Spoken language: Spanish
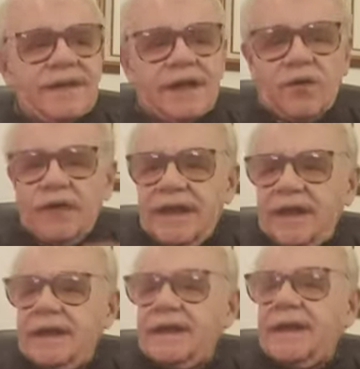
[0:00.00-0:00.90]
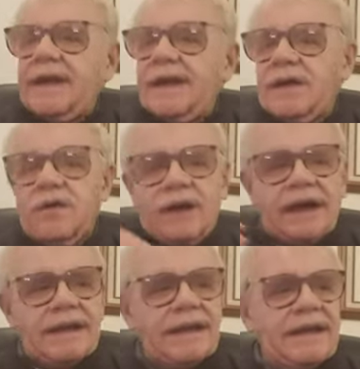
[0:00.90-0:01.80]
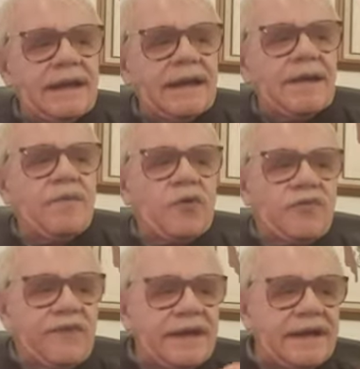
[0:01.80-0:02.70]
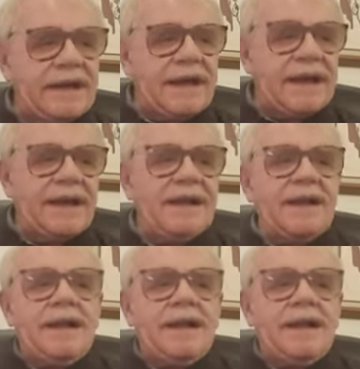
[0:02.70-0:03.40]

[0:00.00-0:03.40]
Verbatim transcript: heroína, cocaína, morfina,